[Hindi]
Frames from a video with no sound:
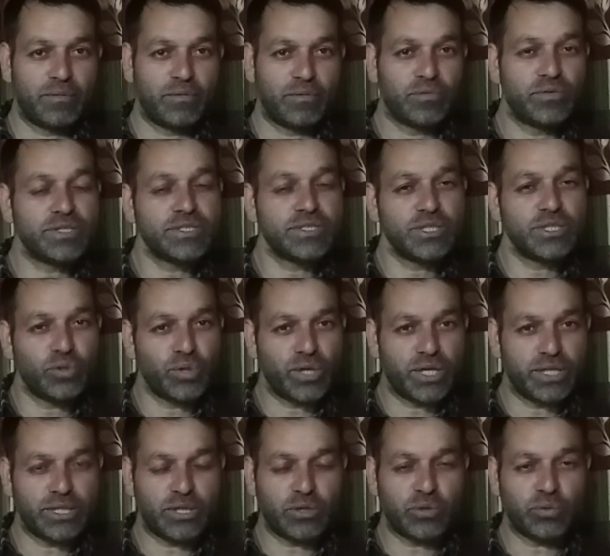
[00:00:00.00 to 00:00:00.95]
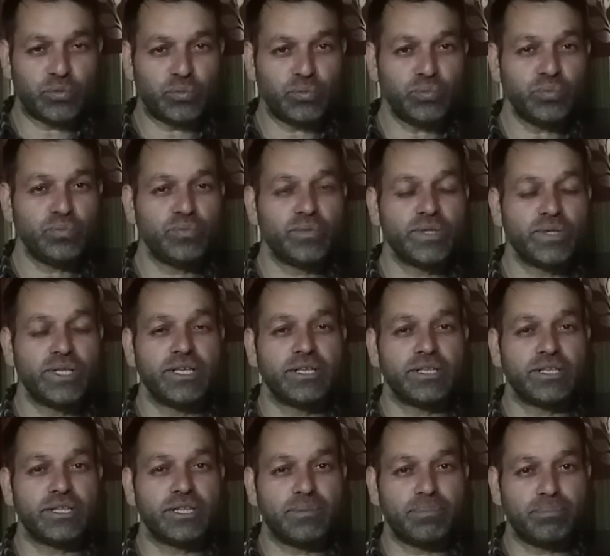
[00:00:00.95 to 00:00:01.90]
फिर से दोहराता हूँ
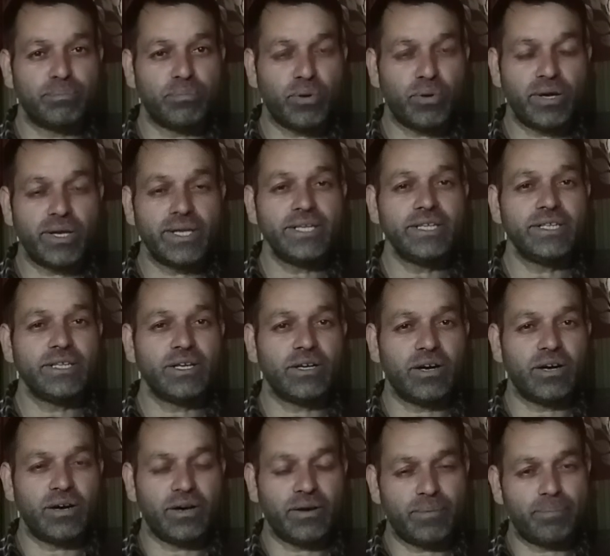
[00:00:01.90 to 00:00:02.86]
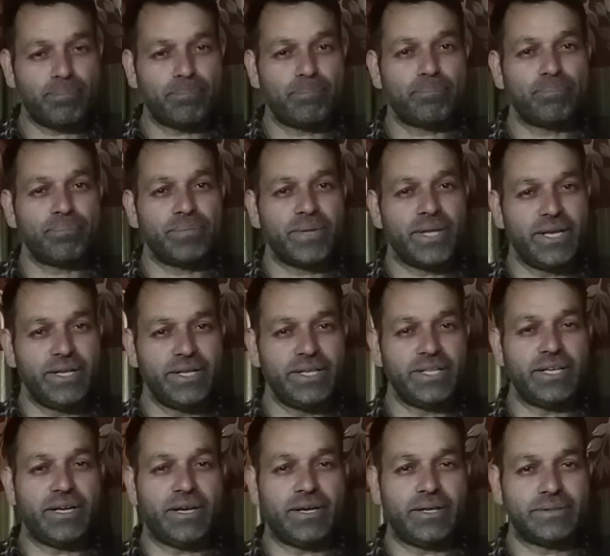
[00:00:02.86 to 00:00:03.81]
द पाइट ऑफ
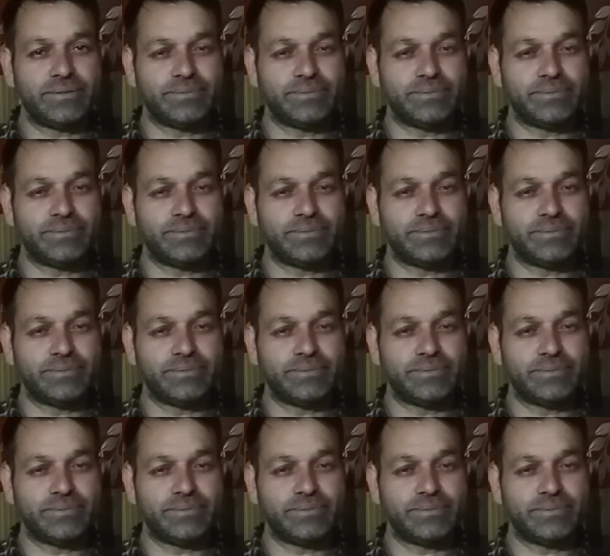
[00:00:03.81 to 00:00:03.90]
इंडिया